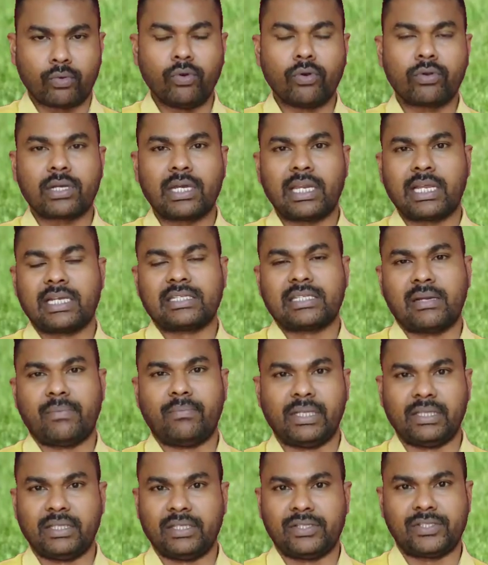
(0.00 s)
కుక్కలకు
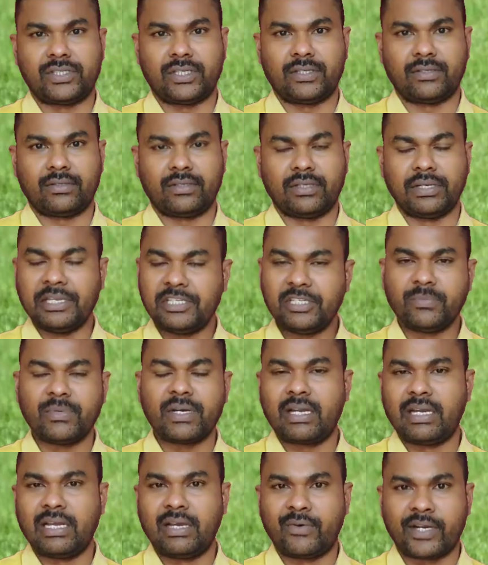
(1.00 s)
సంబంధించి యజమానులు